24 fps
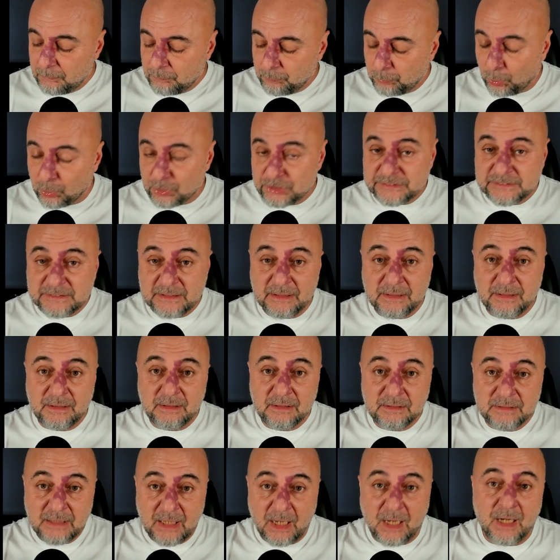borsa
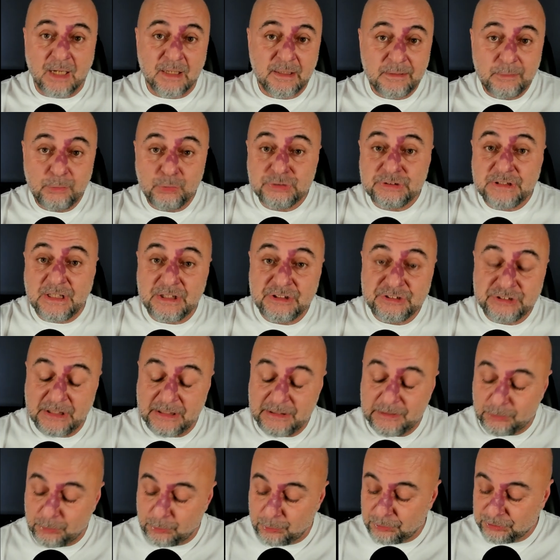yarın
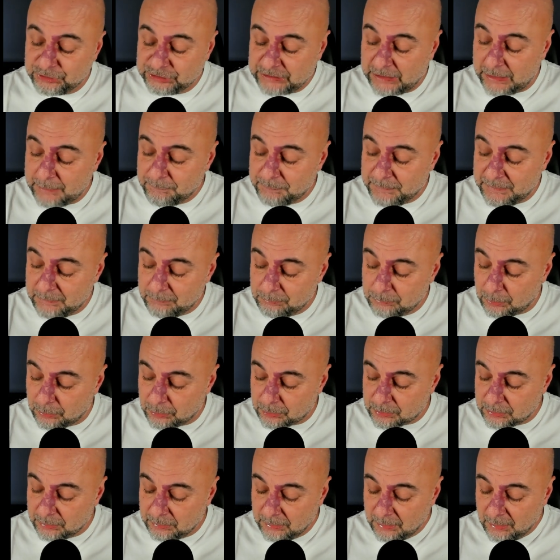yükselecek diyor JP
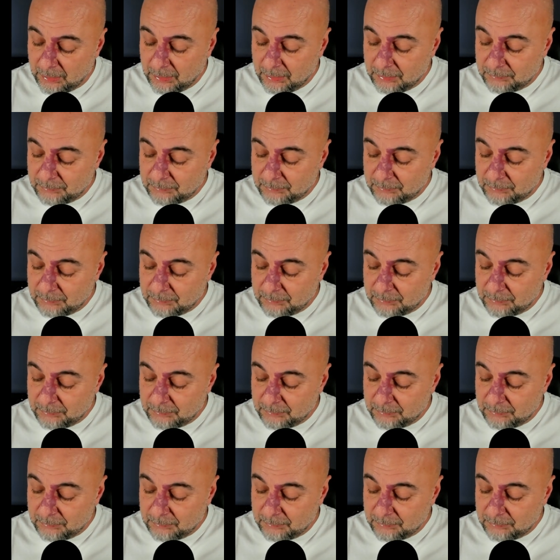Morgan.